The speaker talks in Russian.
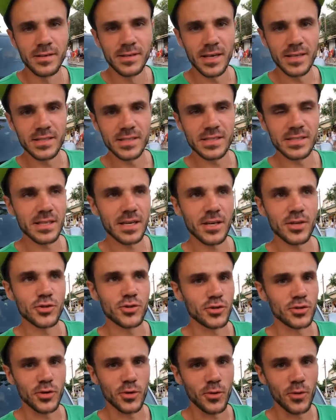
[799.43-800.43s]
Я не знаю,
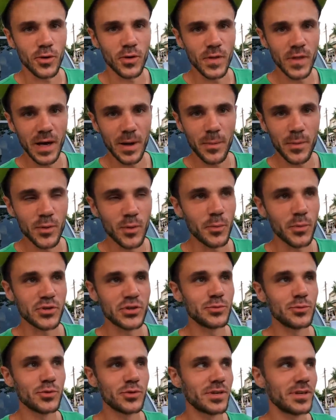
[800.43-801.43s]
что такое Анапа, но
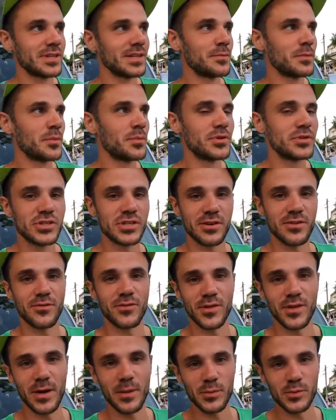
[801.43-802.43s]
почему-то, когда мы
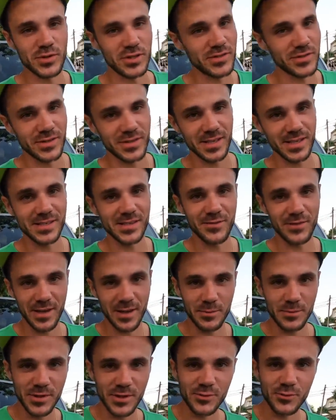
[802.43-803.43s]
приезжаем в Анапу, здесь всегда оставляем